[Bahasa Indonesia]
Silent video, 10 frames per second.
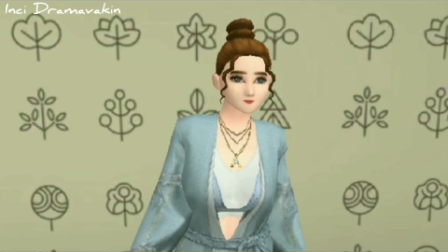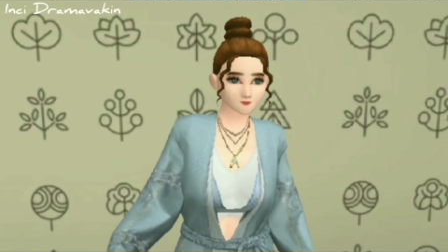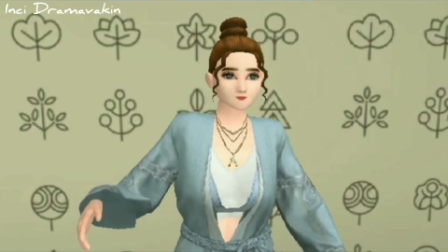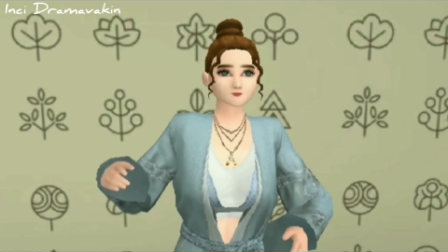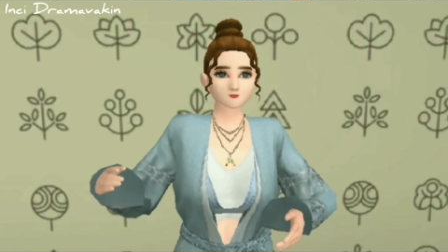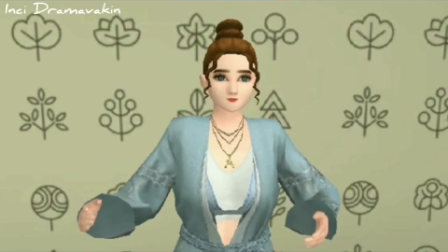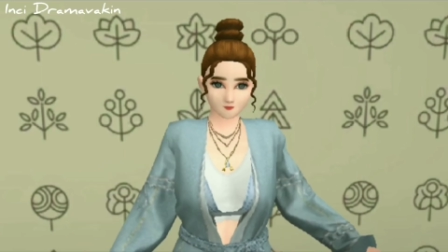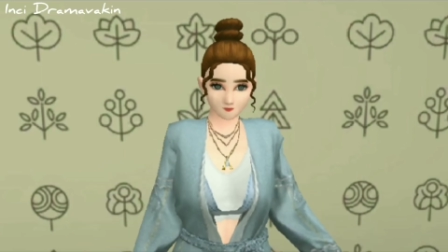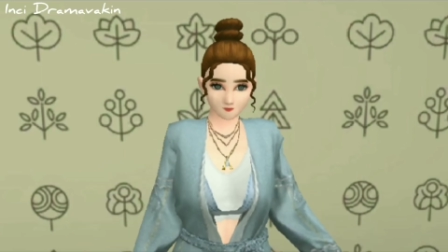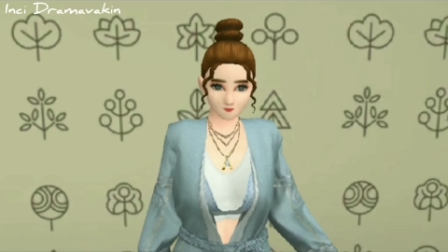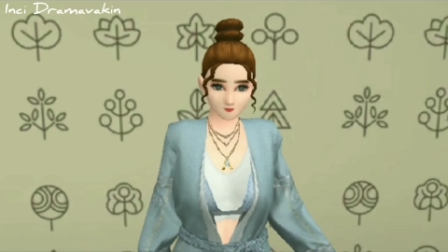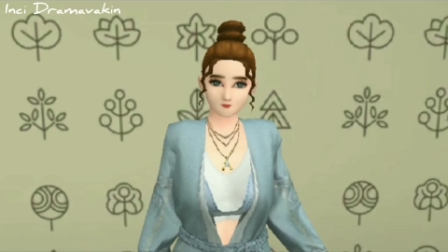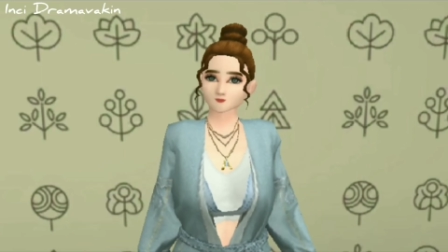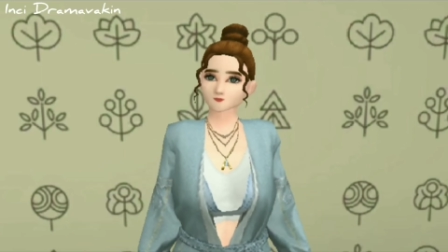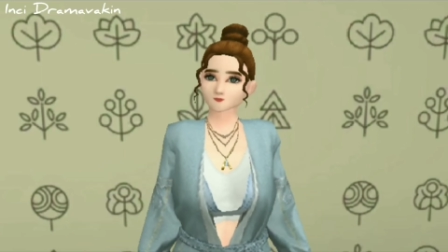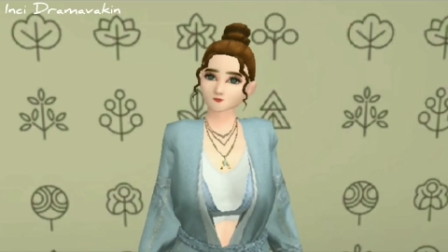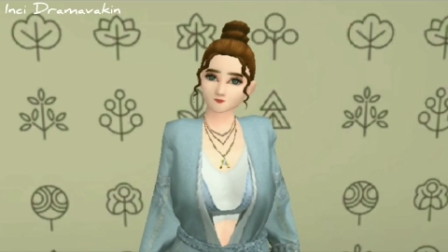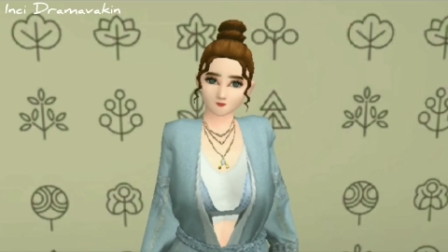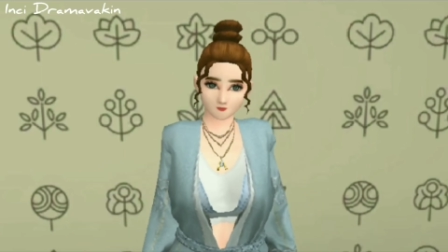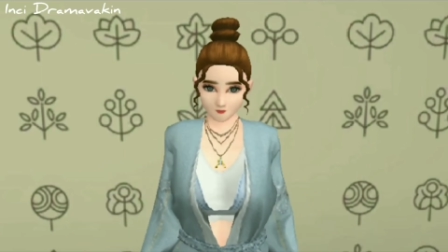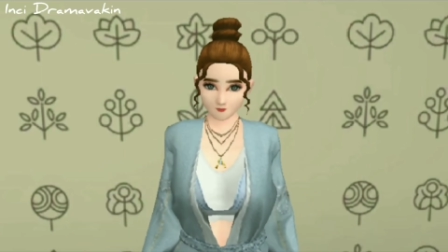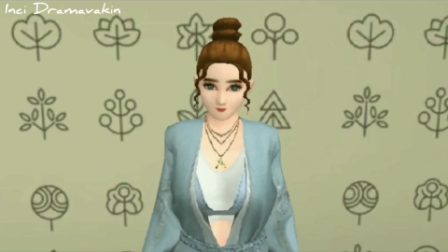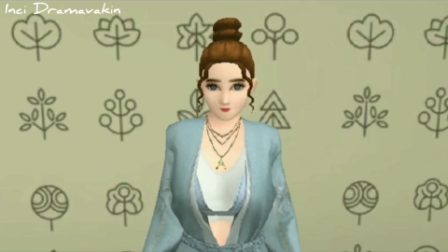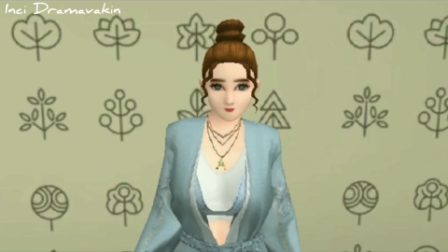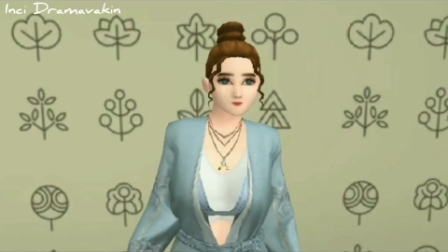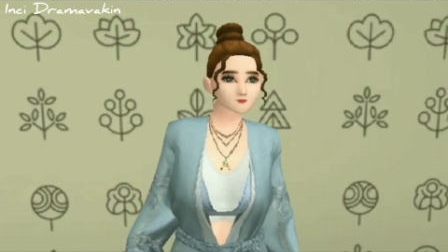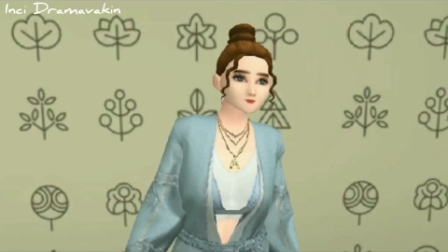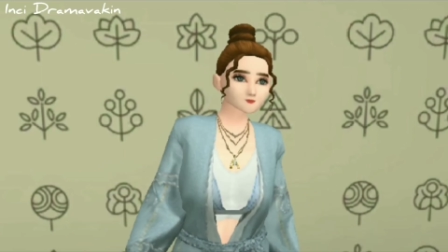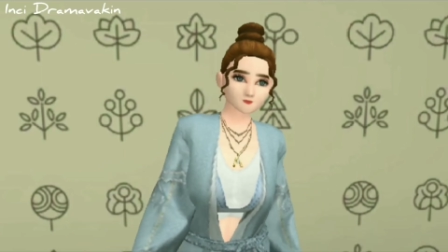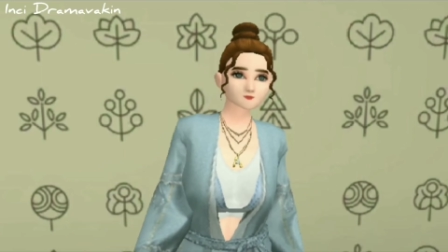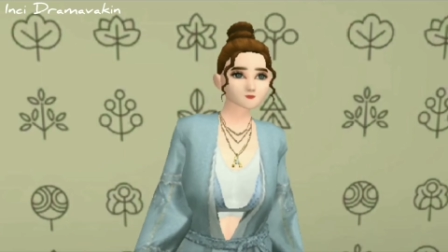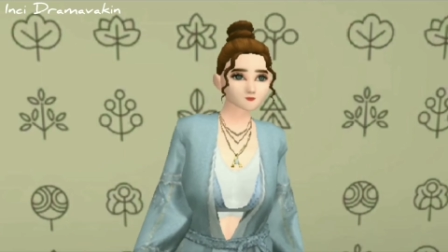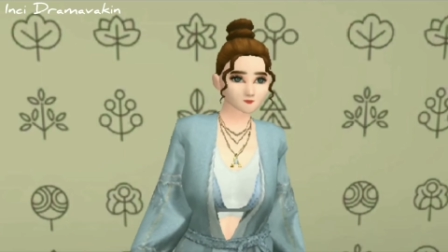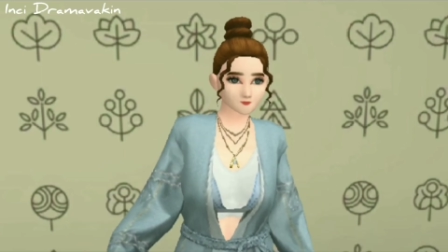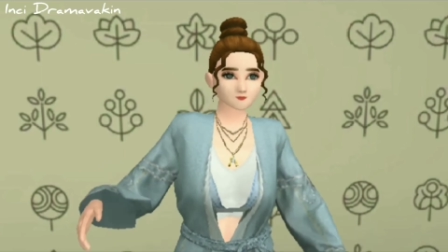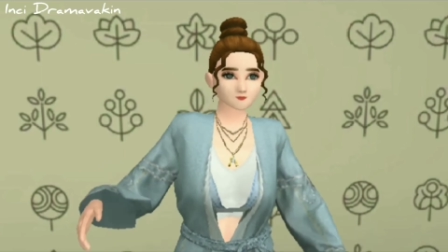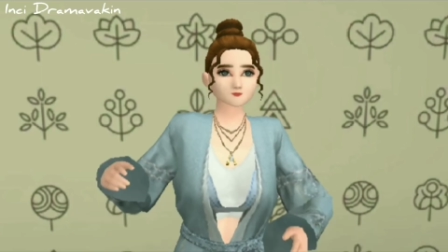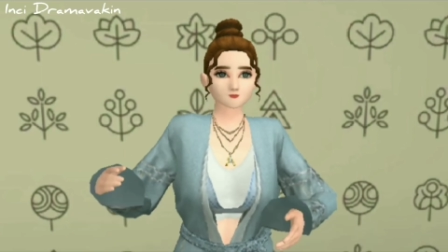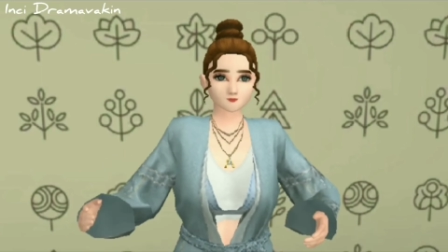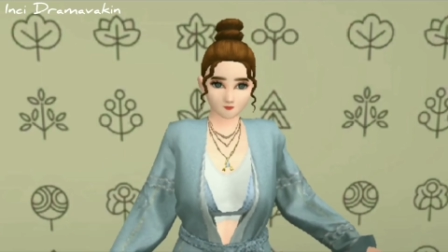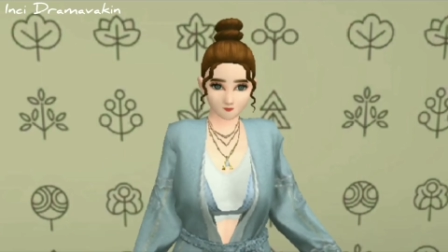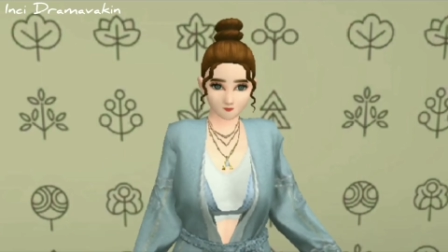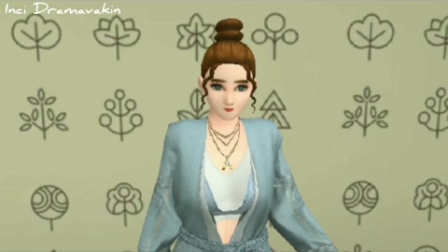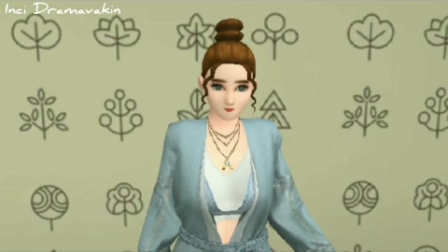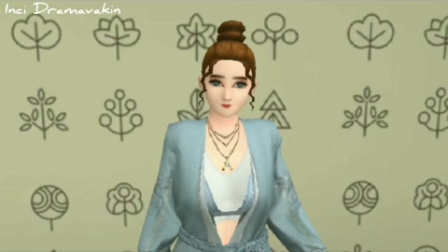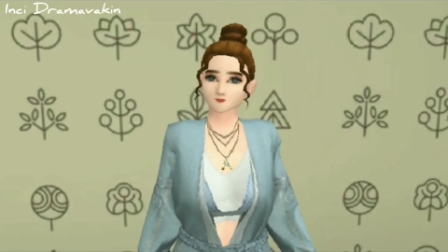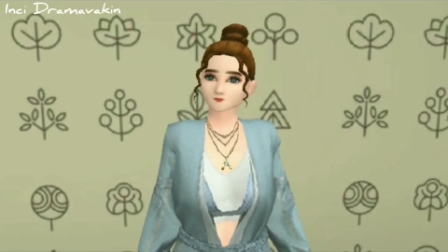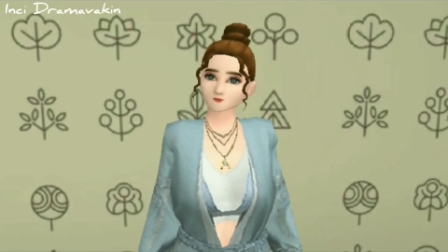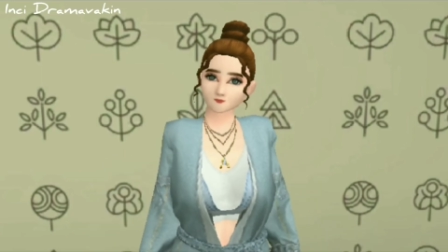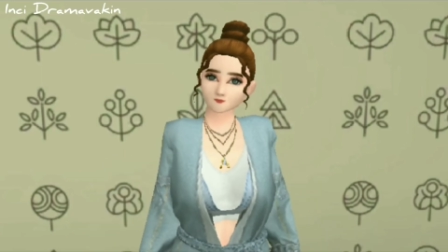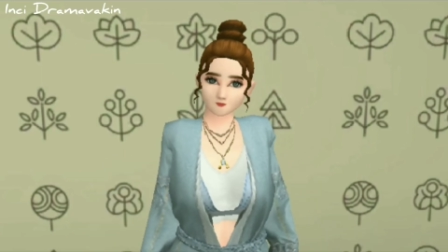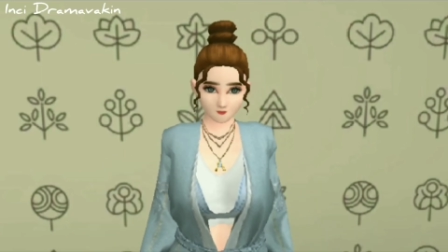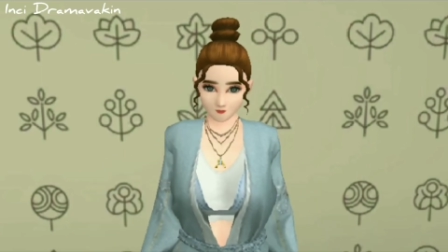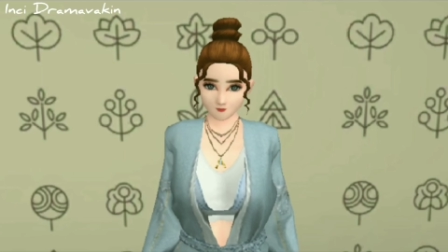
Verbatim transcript: tanyain mau hadiah apa yang aku udah tawarin di video giveaway aku